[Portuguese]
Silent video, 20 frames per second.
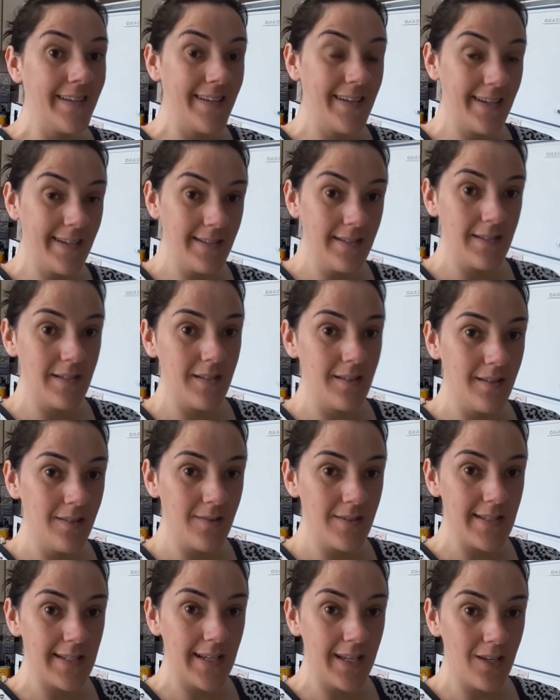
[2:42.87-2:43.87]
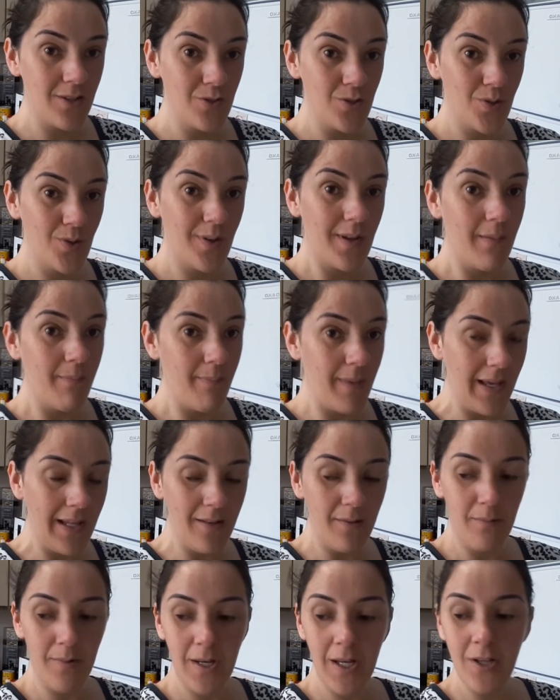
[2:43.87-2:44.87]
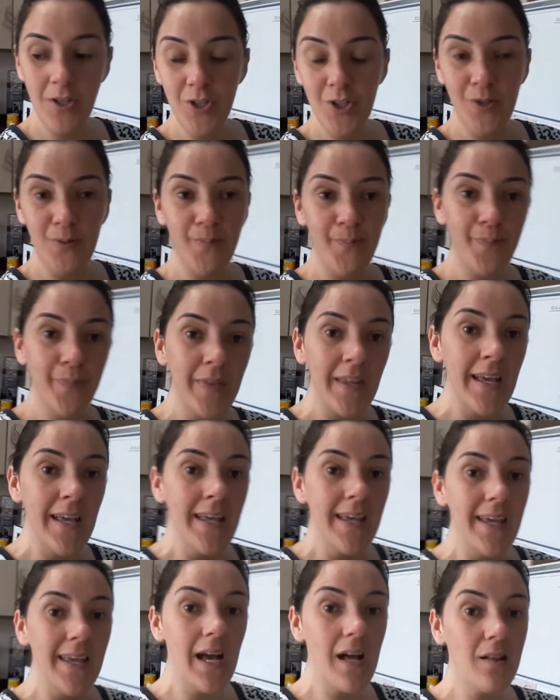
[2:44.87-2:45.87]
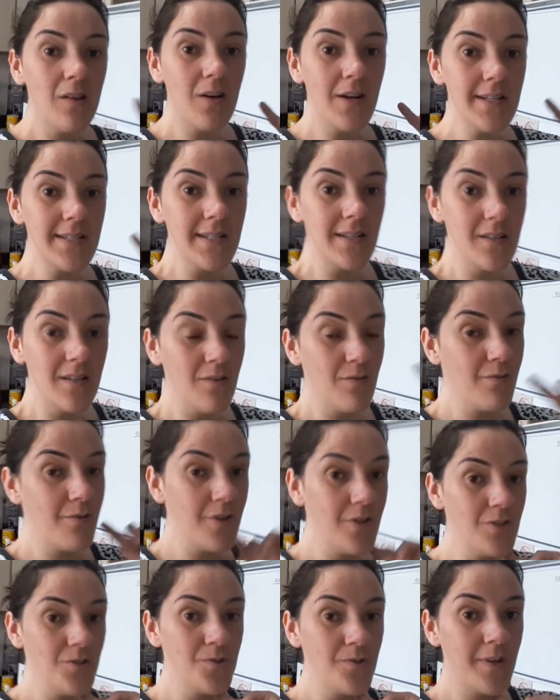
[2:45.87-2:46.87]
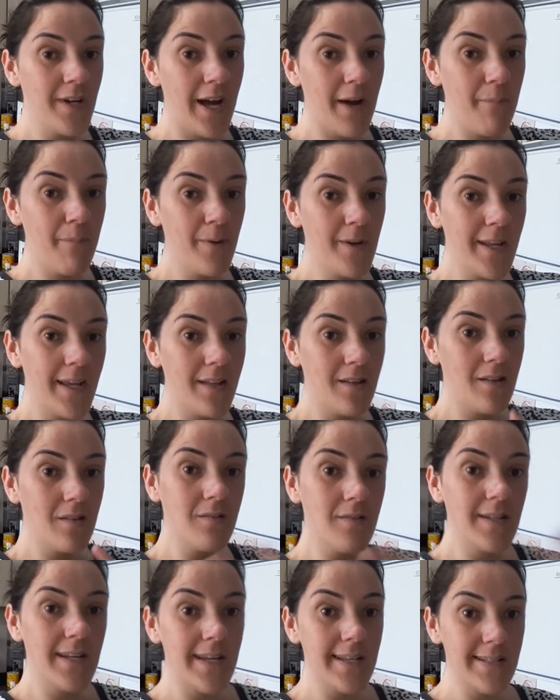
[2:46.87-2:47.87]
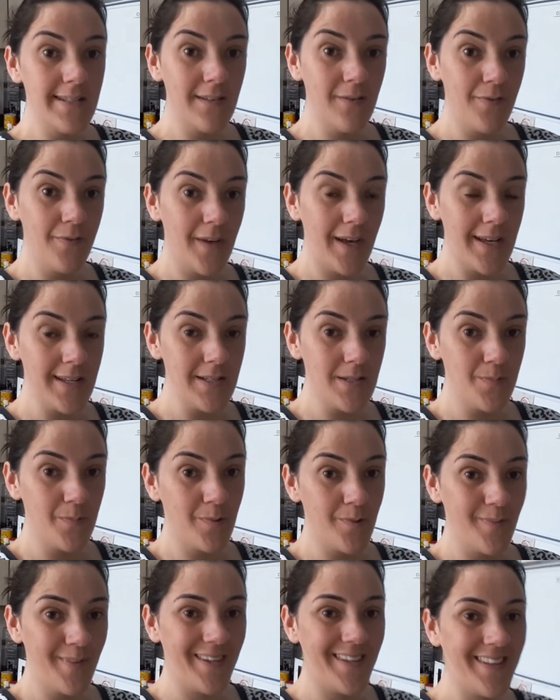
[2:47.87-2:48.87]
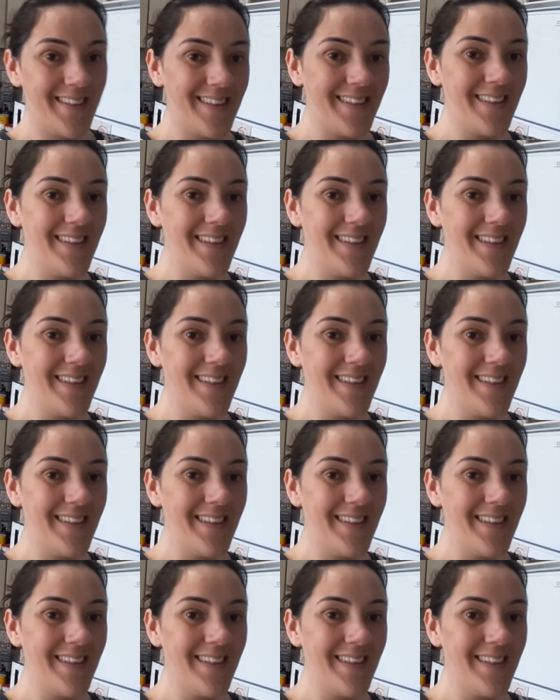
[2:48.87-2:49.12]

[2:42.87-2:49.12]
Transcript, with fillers: cansa de tosar cachorro, é bem demoradinho. E a louça não vou enxugar porque a natureza faz por mim.